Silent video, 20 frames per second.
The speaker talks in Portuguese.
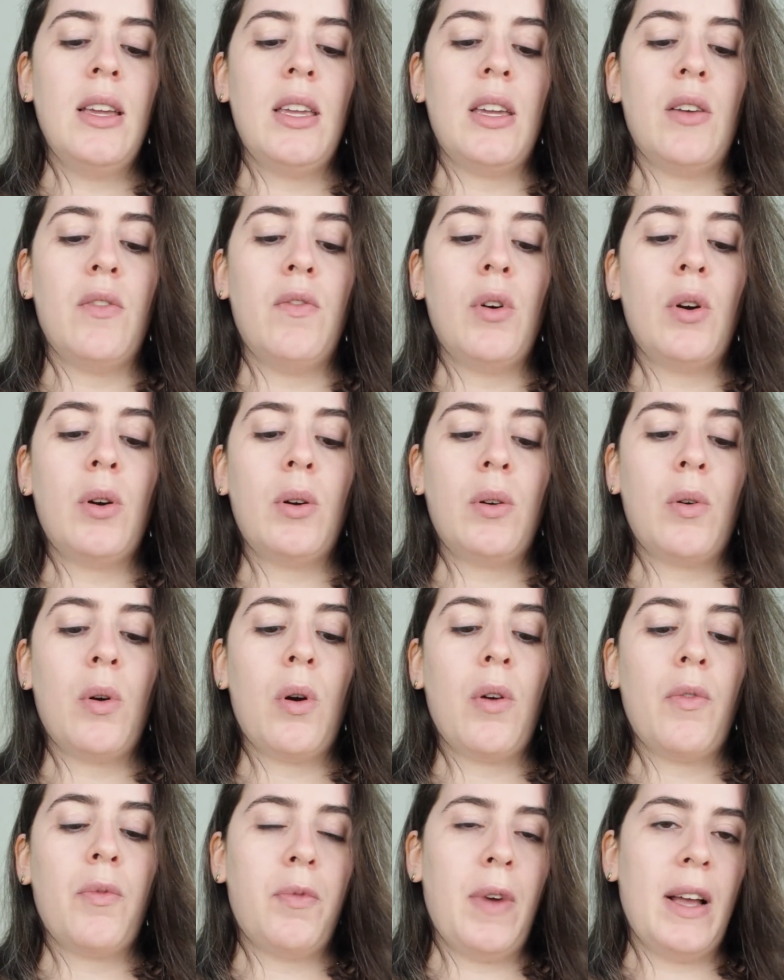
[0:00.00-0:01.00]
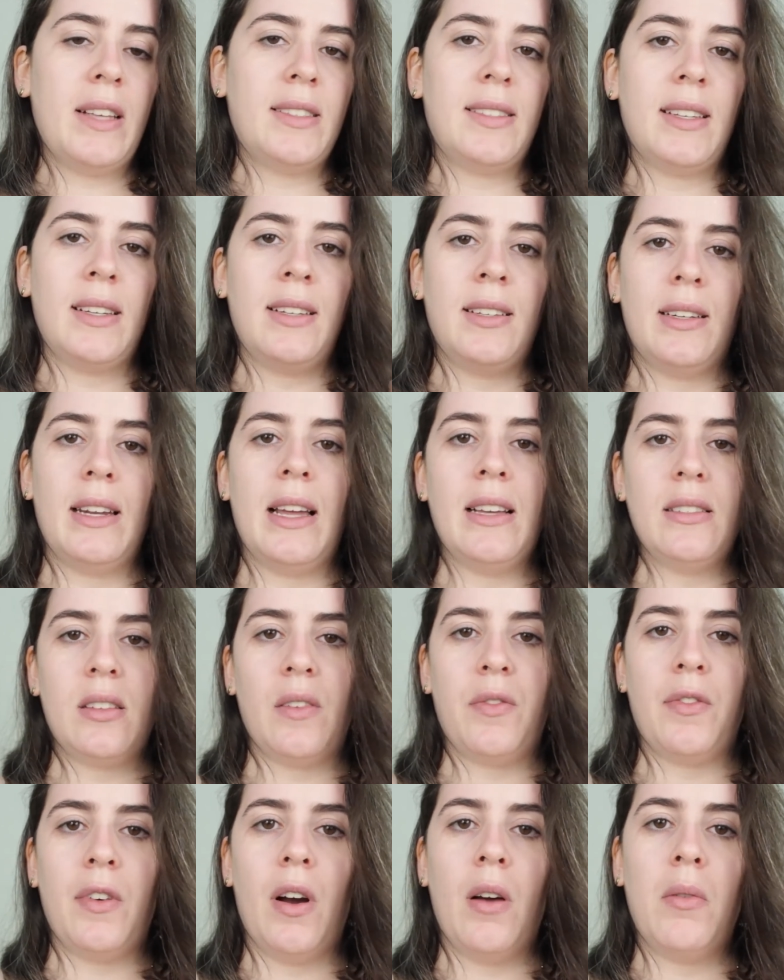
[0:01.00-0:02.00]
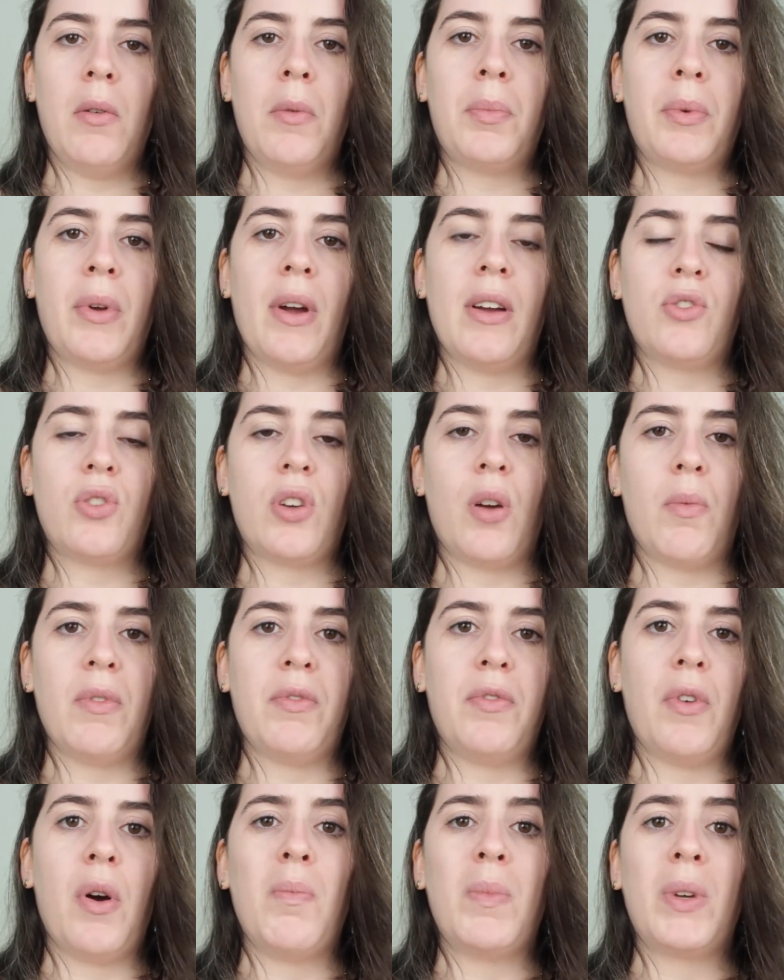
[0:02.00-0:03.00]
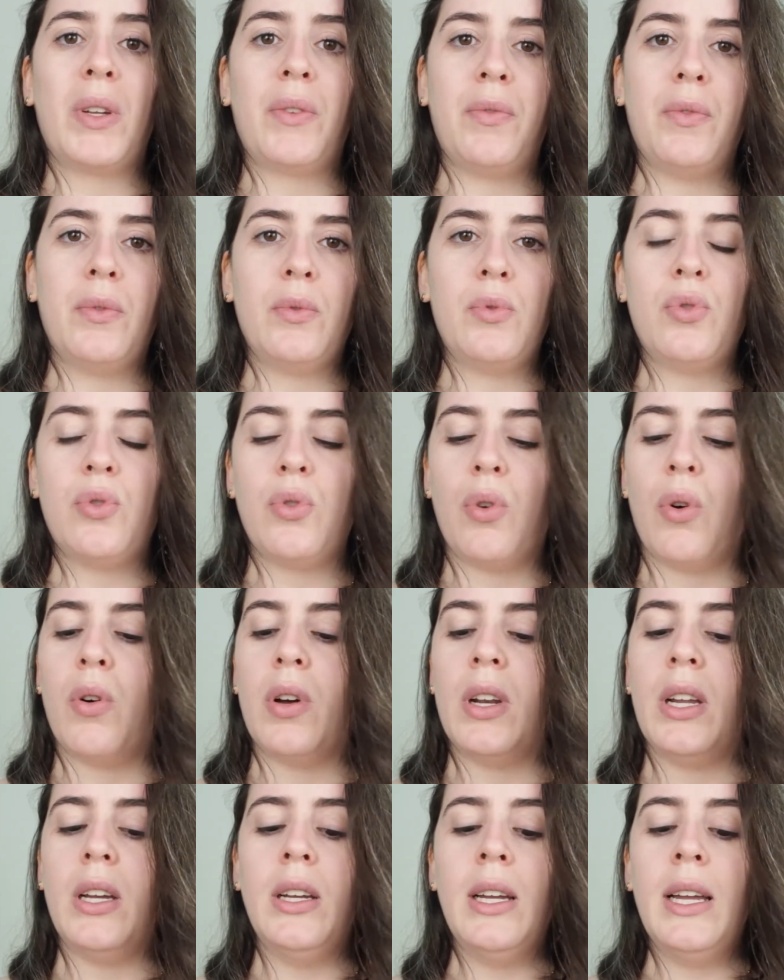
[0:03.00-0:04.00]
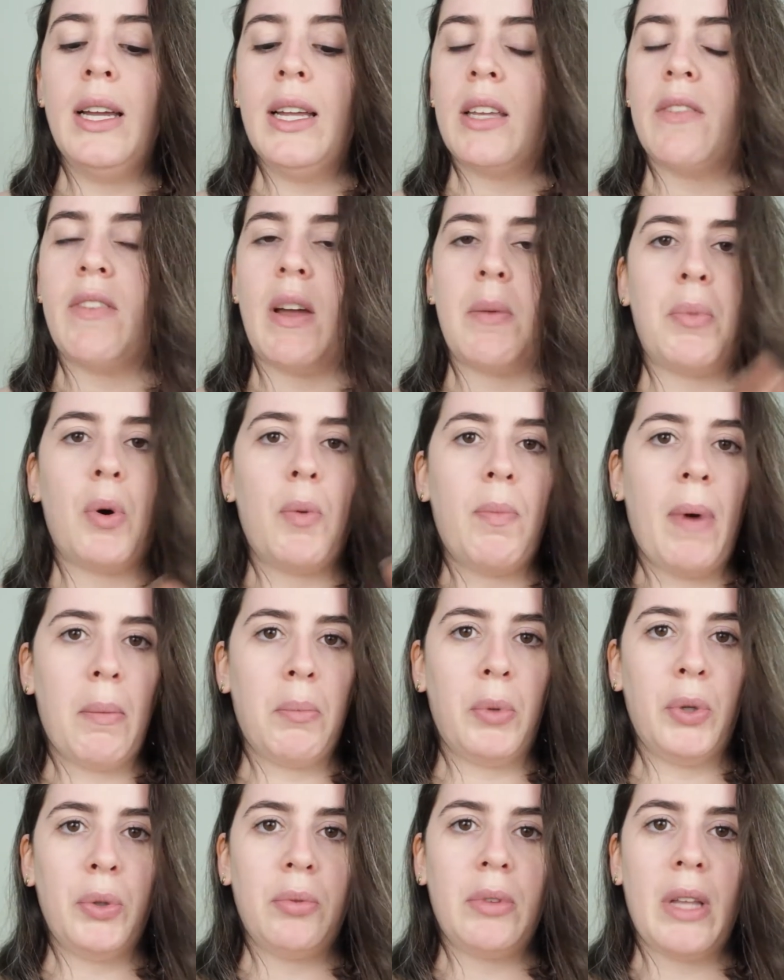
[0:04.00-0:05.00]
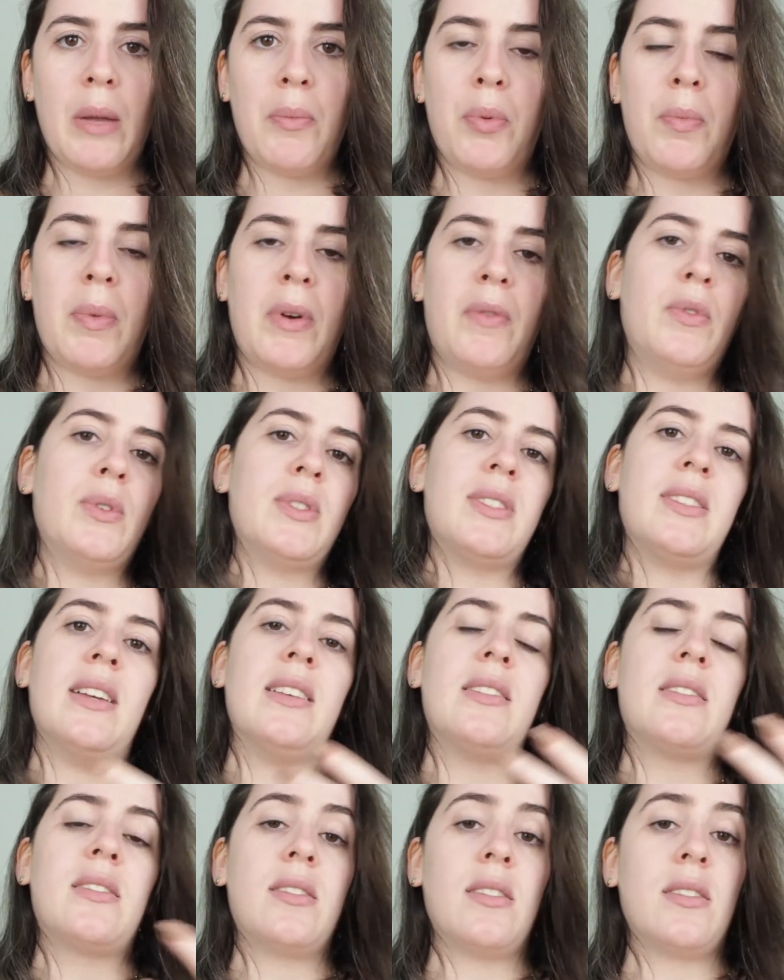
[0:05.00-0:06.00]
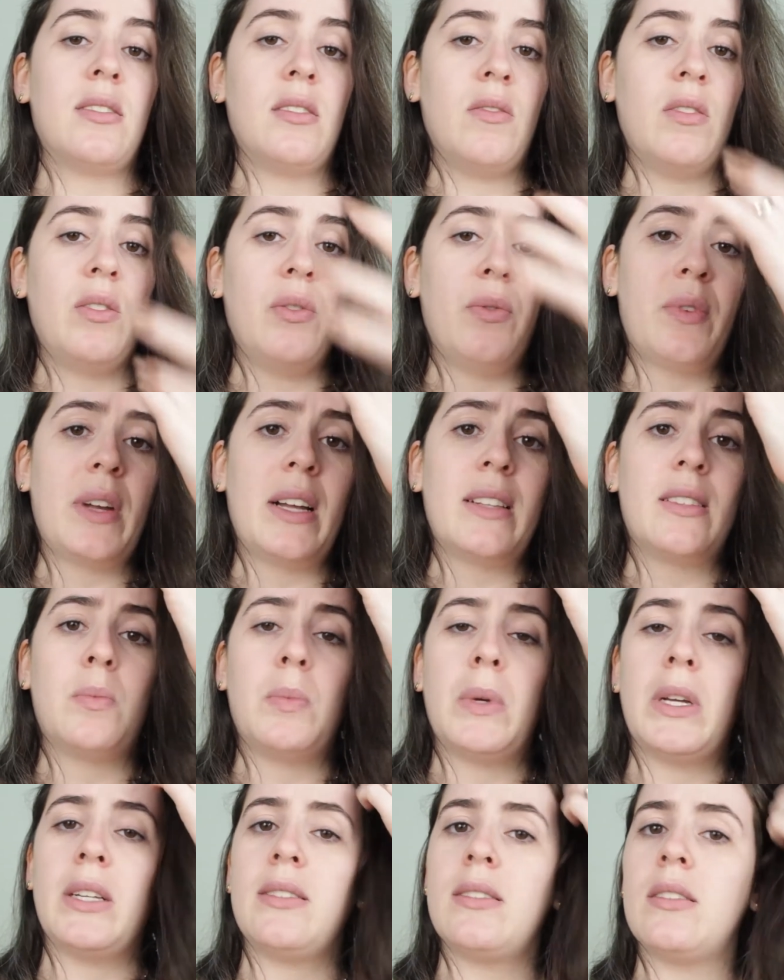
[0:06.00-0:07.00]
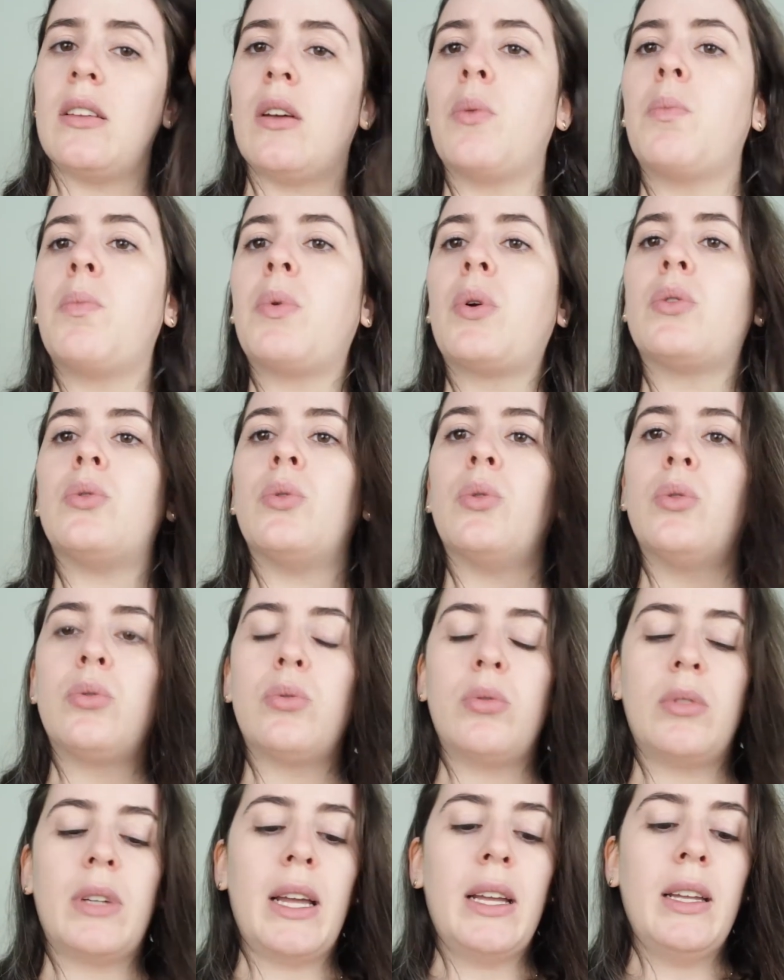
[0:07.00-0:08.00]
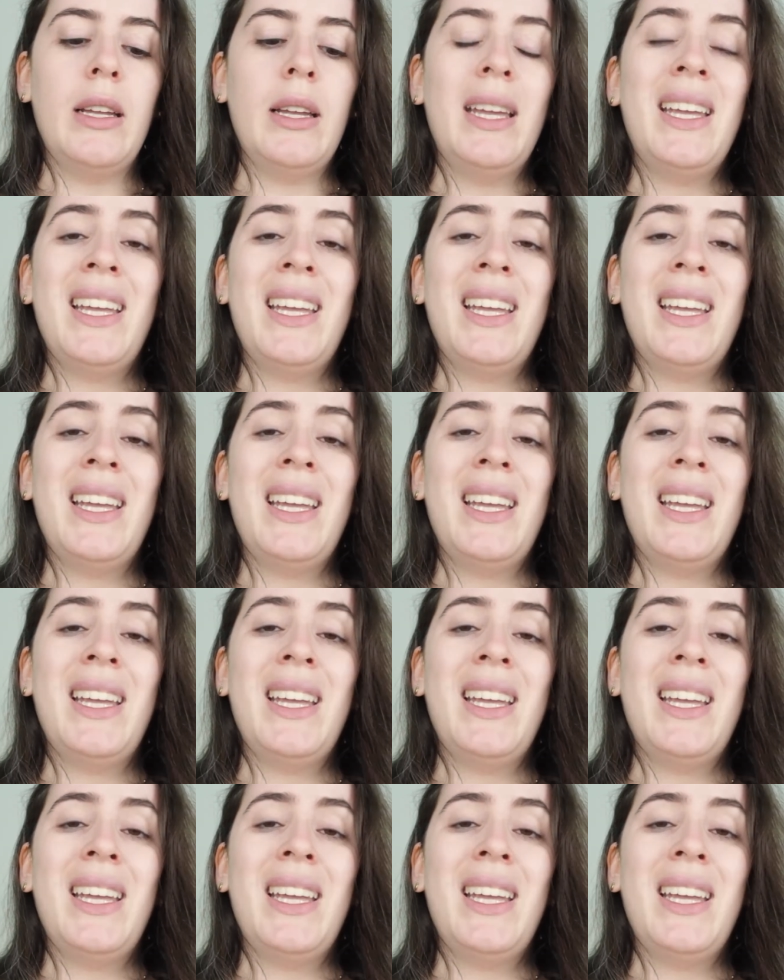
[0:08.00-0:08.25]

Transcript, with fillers: Eu vou fazer dessa forma porque eu acho que é uma forma que funciona, que vai poupar muito tempo para vocês, que vocês não vão ficar desperdiçando o produto, né?